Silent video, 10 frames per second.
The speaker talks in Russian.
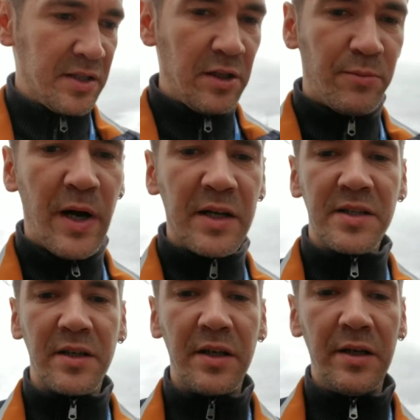
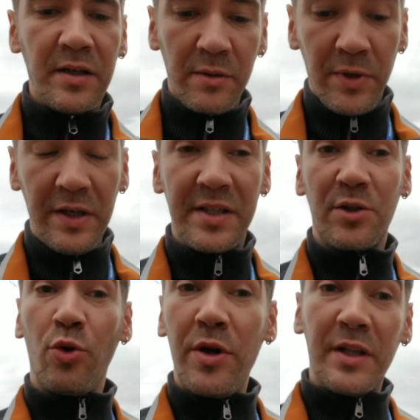задолбался и как бы... И
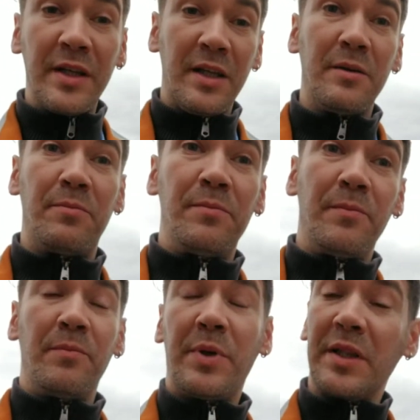стоит это
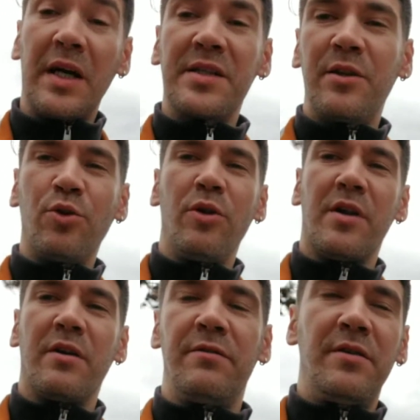15 долларов.